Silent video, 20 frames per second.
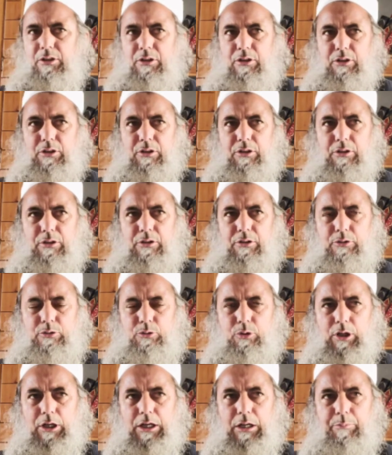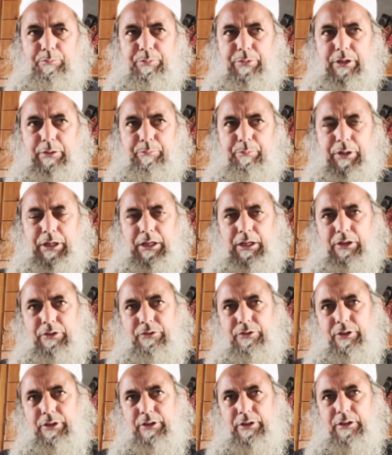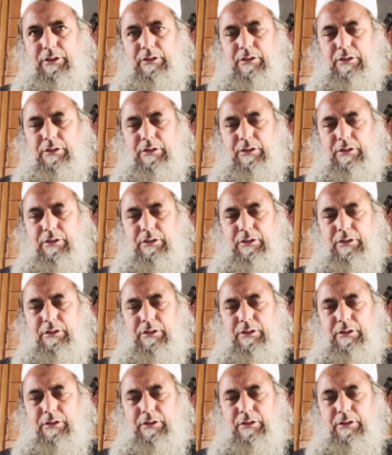और जो आपके पहले से